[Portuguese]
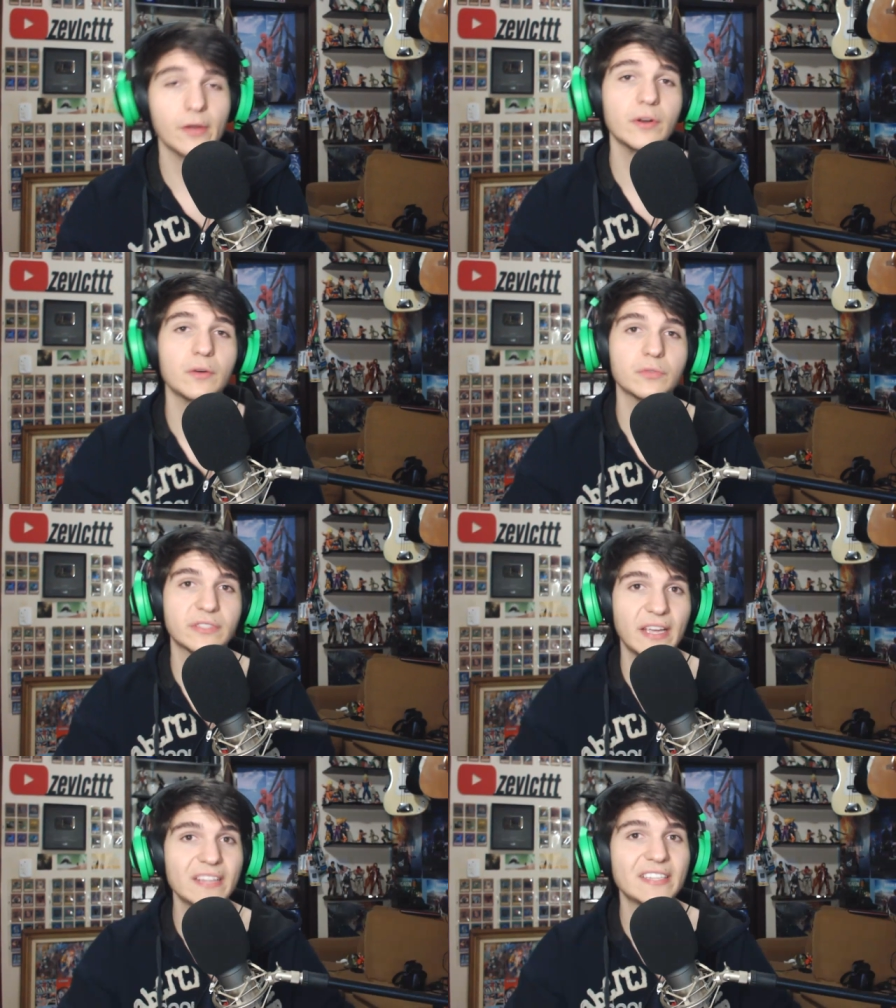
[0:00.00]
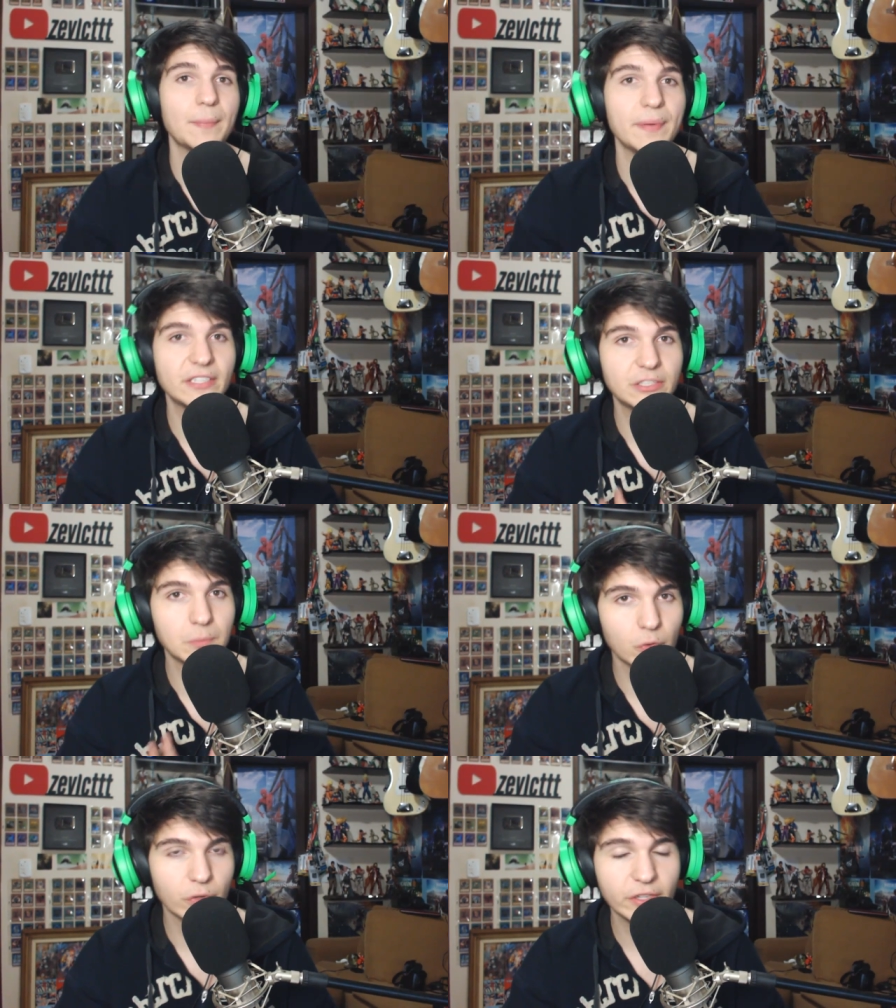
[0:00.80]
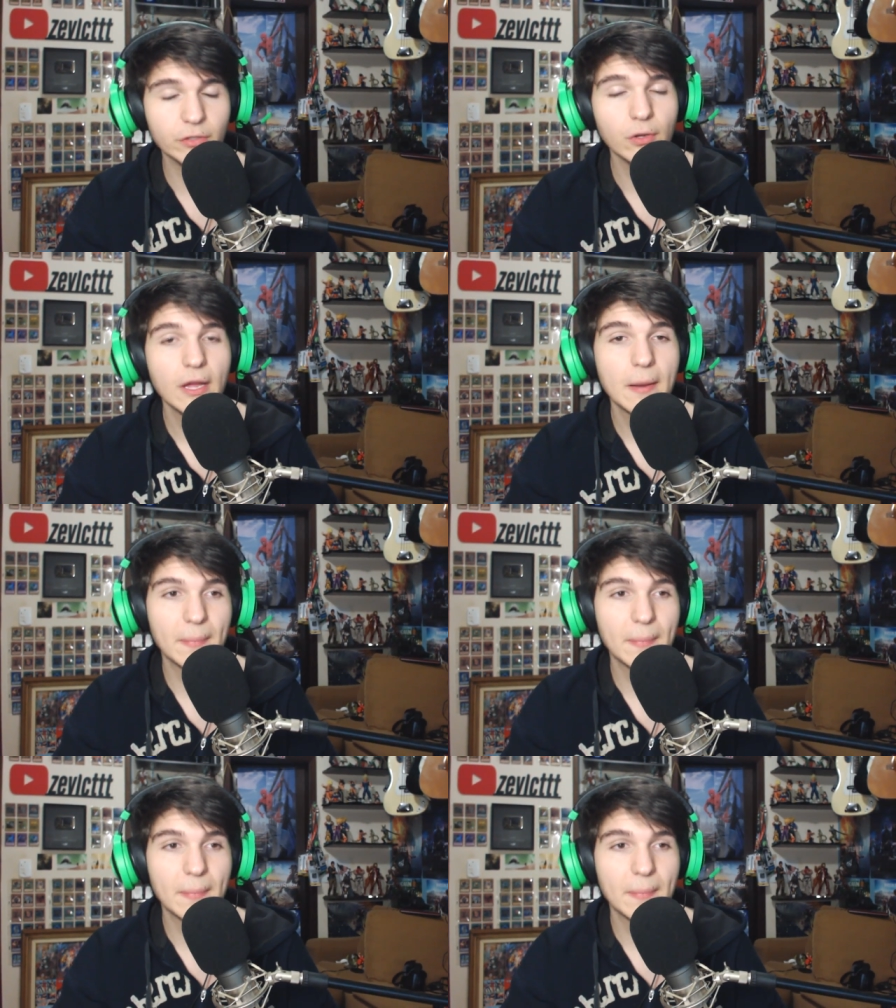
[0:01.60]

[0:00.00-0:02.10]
Eu não sei se é pedir muito,